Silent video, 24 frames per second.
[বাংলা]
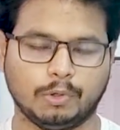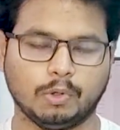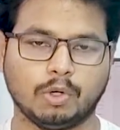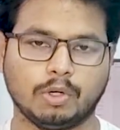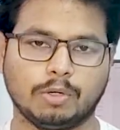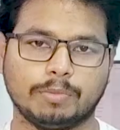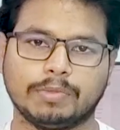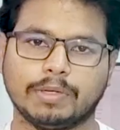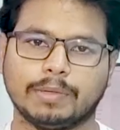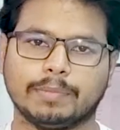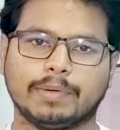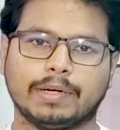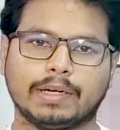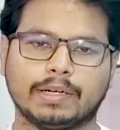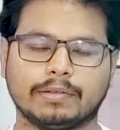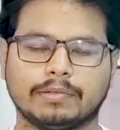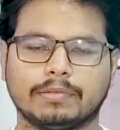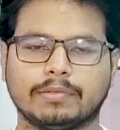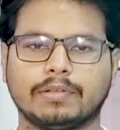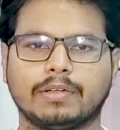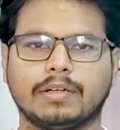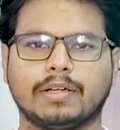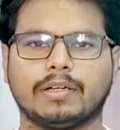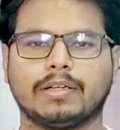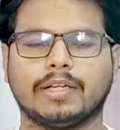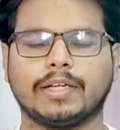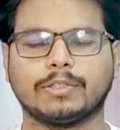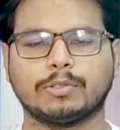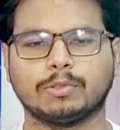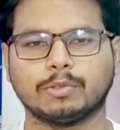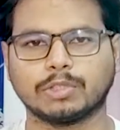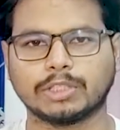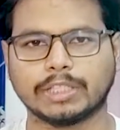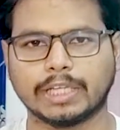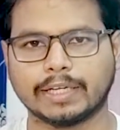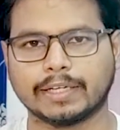নড়বে বা
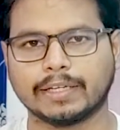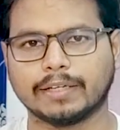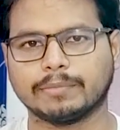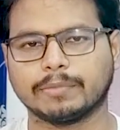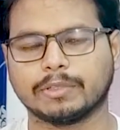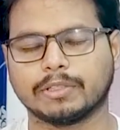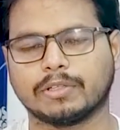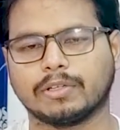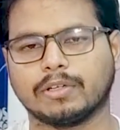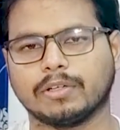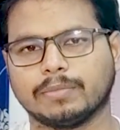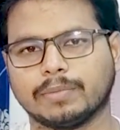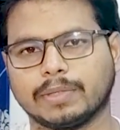একটু শেকের মতো